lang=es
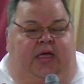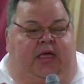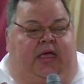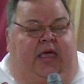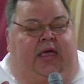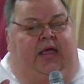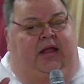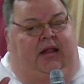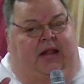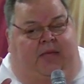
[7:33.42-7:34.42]

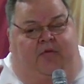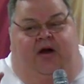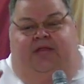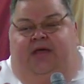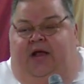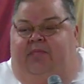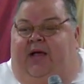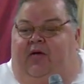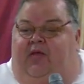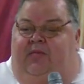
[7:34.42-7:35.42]
Y la muerte es el
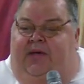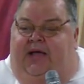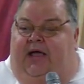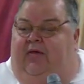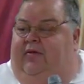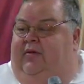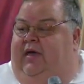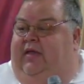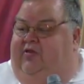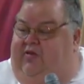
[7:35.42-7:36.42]
pago del pecado.
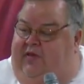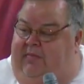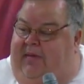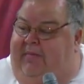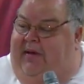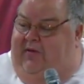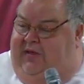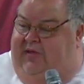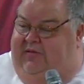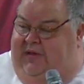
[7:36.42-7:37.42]
Entonces el Papa nos
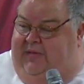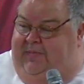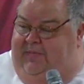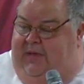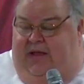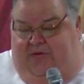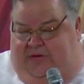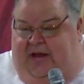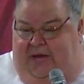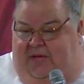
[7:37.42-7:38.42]
dice, eso
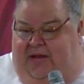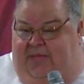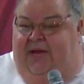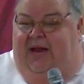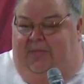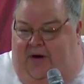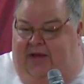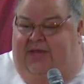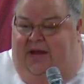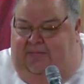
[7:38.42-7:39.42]
está en la Biblia también, la
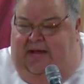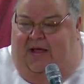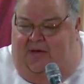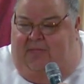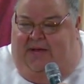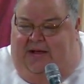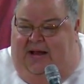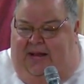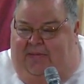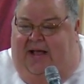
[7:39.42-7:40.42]
muerte es el pecado,
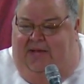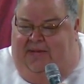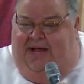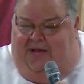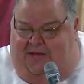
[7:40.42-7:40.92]
la paga del pecado,